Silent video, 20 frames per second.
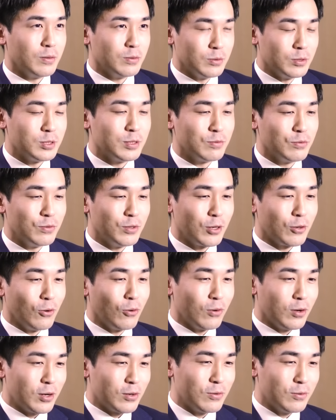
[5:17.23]
自分で
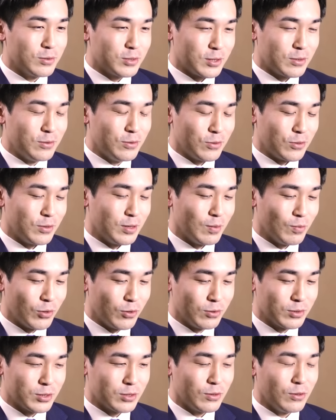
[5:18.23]
骨格を作るっていうのはも
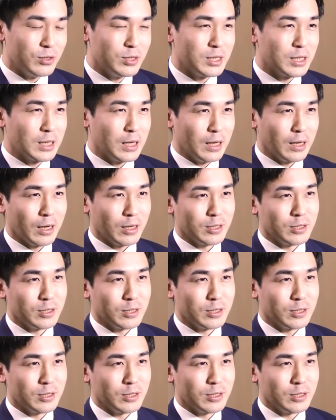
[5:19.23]
のすごい時間が